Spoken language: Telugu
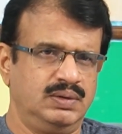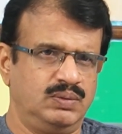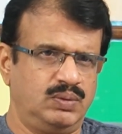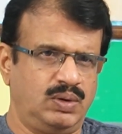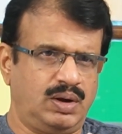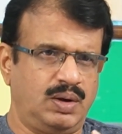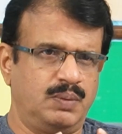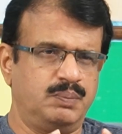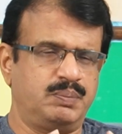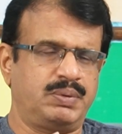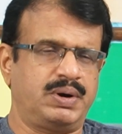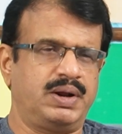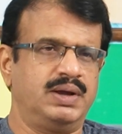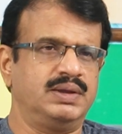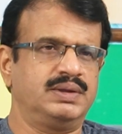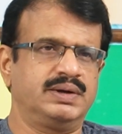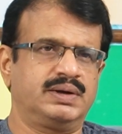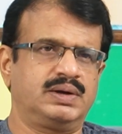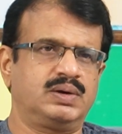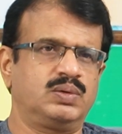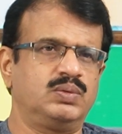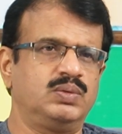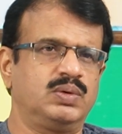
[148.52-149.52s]
ఒక
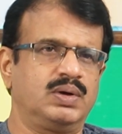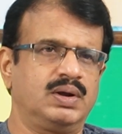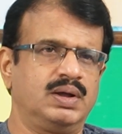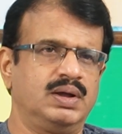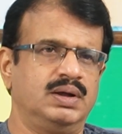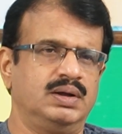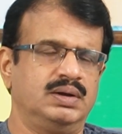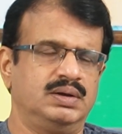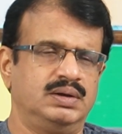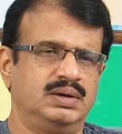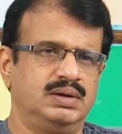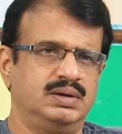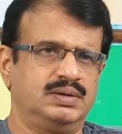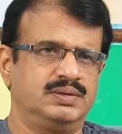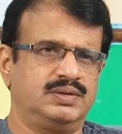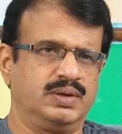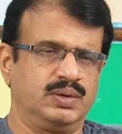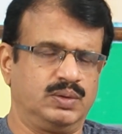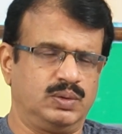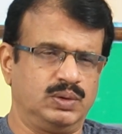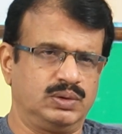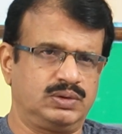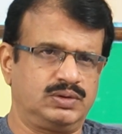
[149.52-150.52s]
ప్రాజెక్టు కూడా
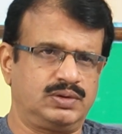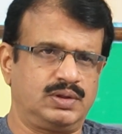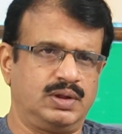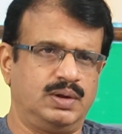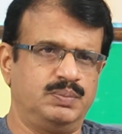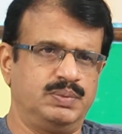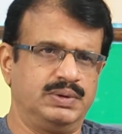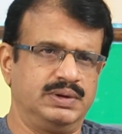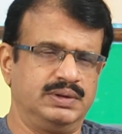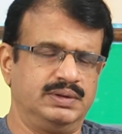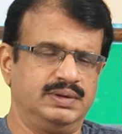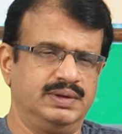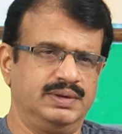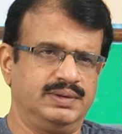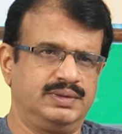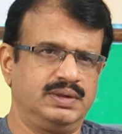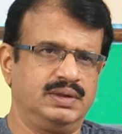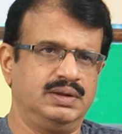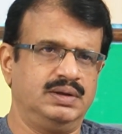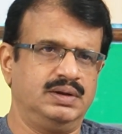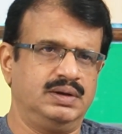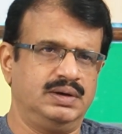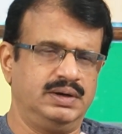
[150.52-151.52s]
శంకుస్థాపన
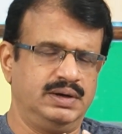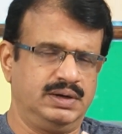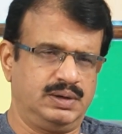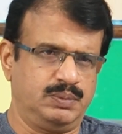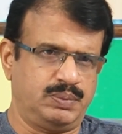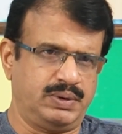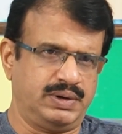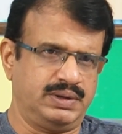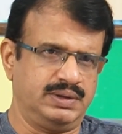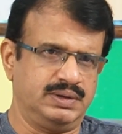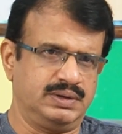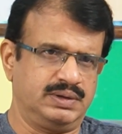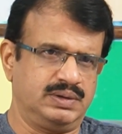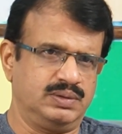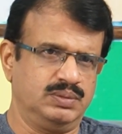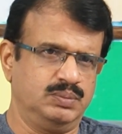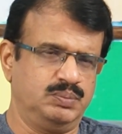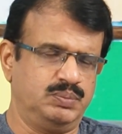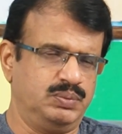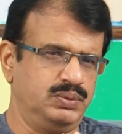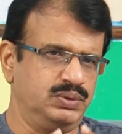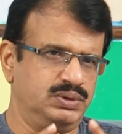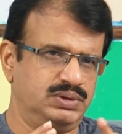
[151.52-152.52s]
చేసి నీటి ప్రాజెక్టు
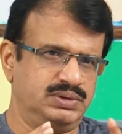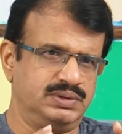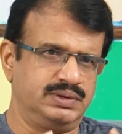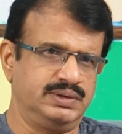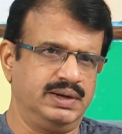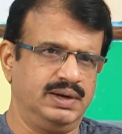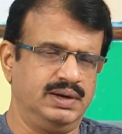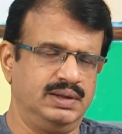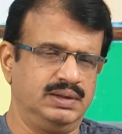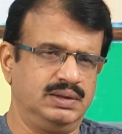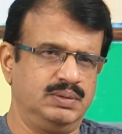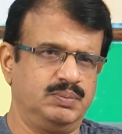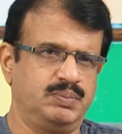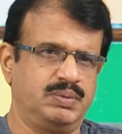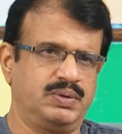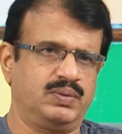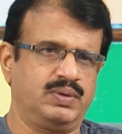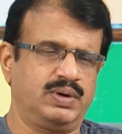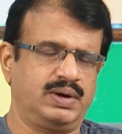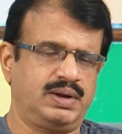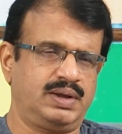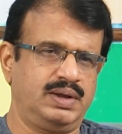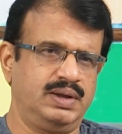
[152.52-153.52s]
పూర్తి చేయలేదు
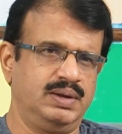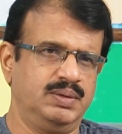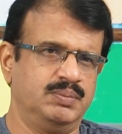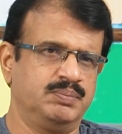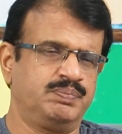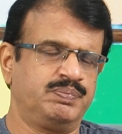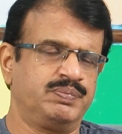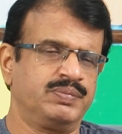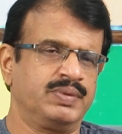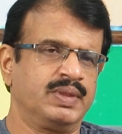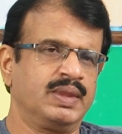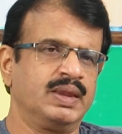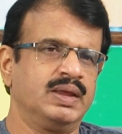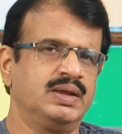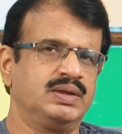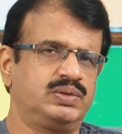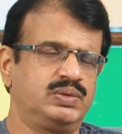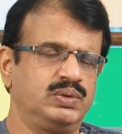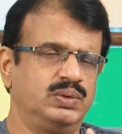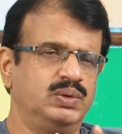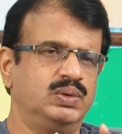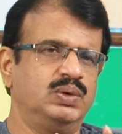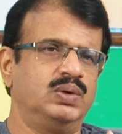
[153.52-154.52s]
ఇప్పటివరకు
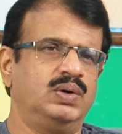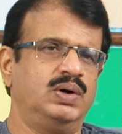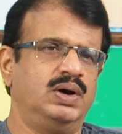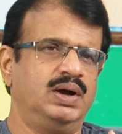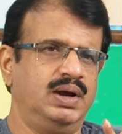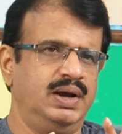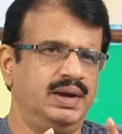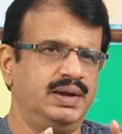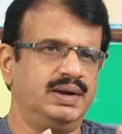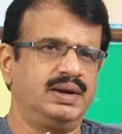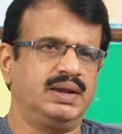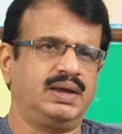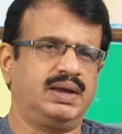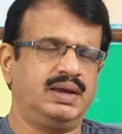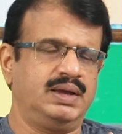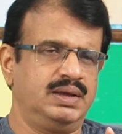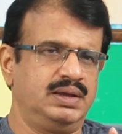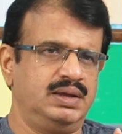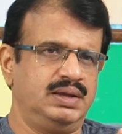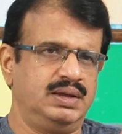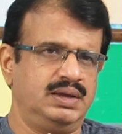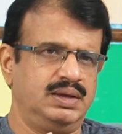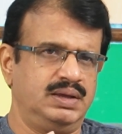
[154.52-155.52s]
సో ఆయనకి
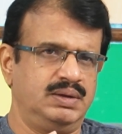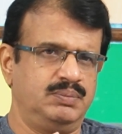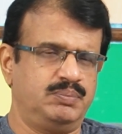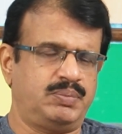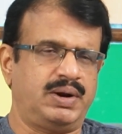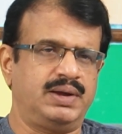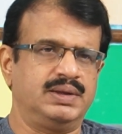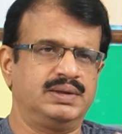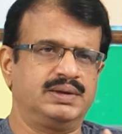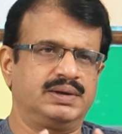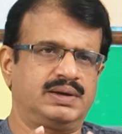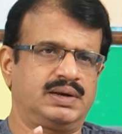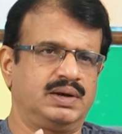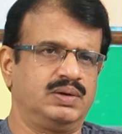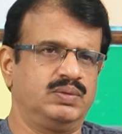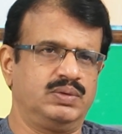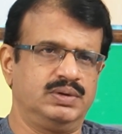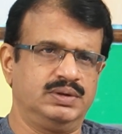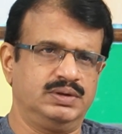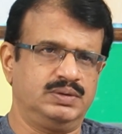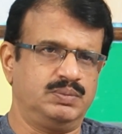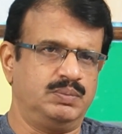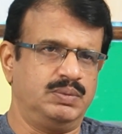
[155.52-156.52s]
ఈ ప్రాజెక్టుల
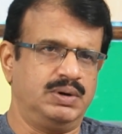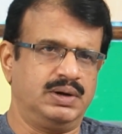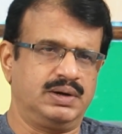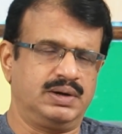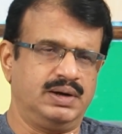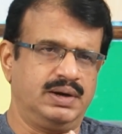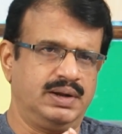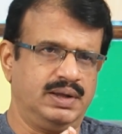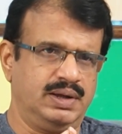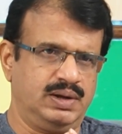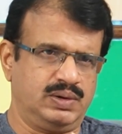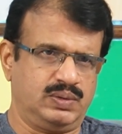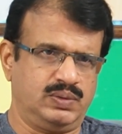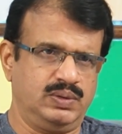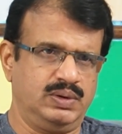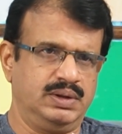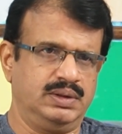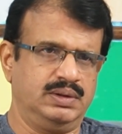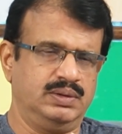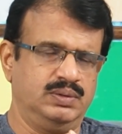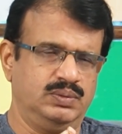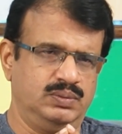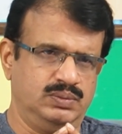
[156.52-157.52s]
గురించి మాట్లాడే హక్కు
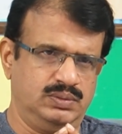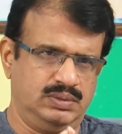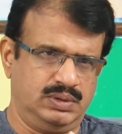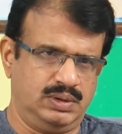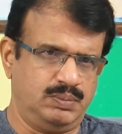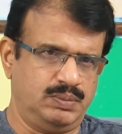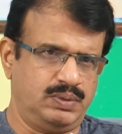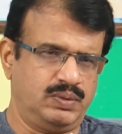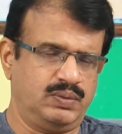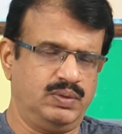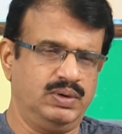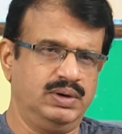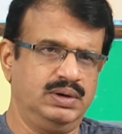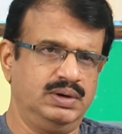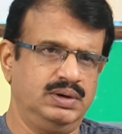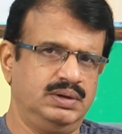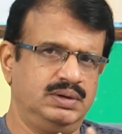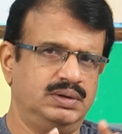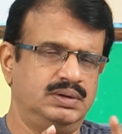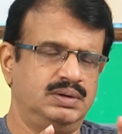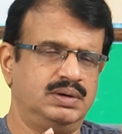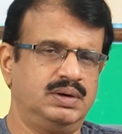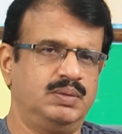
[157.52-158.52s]
లేదు నెంబర్ వన్
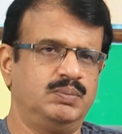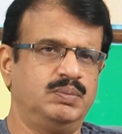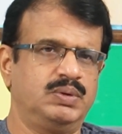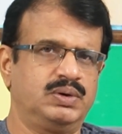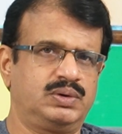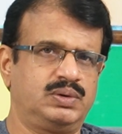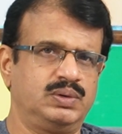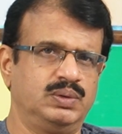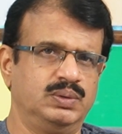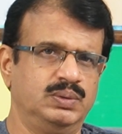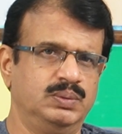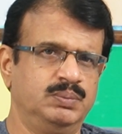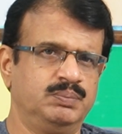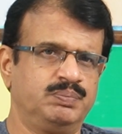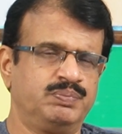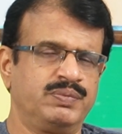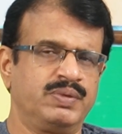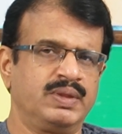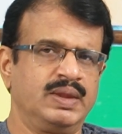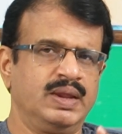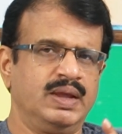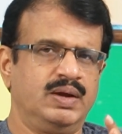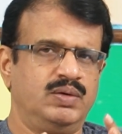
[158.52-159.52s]
నెంబర్ టూ
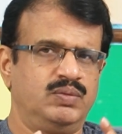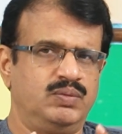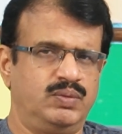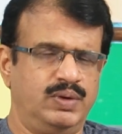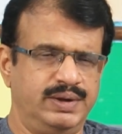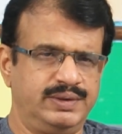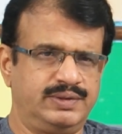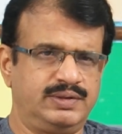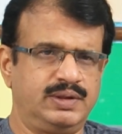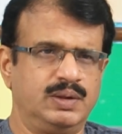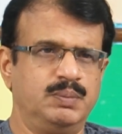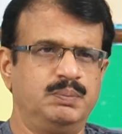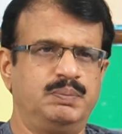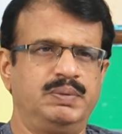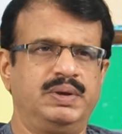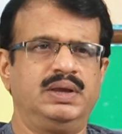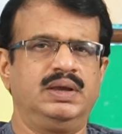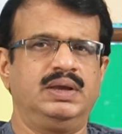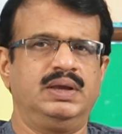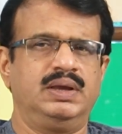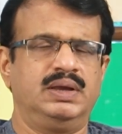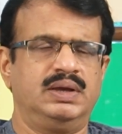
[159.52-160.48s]
వైసీపీ